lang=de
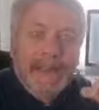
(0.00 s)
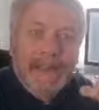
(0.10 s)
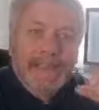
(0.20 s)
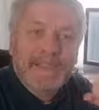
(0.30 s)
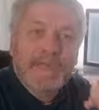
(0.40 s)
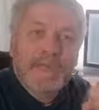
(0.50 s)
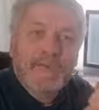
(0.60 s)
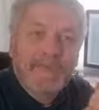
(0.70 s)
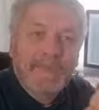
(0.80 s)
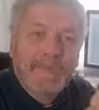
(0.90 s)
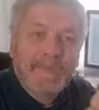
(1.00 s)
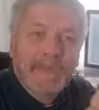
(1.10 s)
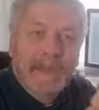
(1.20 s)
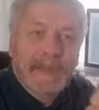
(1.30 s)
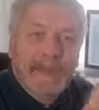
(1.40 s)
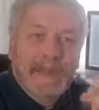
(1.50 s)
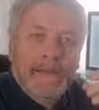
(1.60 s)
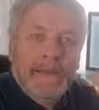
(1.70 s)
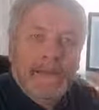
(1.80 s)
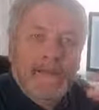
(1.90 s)
lässt vermuten,
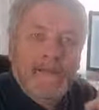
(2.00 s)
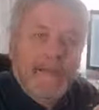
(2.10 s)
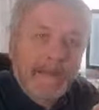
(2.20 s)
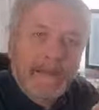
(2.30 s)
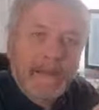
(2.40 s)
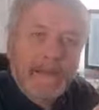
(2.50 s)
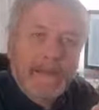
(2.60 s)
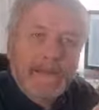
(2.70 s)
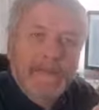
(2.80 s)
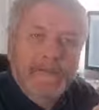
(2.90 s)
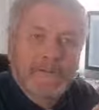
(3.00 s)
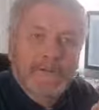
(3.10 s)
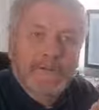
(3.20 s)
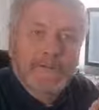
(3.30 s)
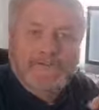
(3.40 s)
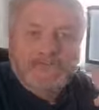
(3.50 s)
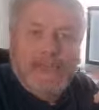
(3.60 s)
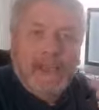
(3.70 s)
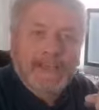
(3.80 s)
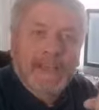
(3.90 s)
dem Wetter ist es so
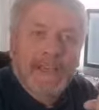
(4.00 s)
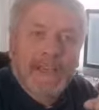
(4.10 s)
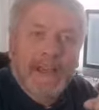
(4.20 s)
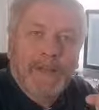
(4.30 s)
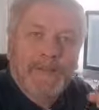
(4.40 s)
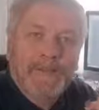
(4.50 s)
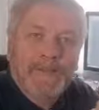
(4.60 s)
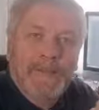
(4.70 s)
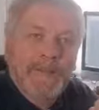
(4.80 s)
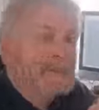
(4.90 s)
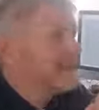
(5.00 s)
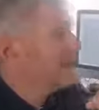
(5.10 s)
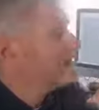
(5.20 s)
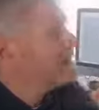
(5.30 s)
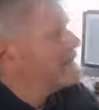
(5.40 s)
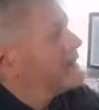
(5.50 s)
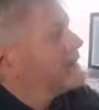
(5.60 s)
herzlich egal, ob wir zu Hause sitzen,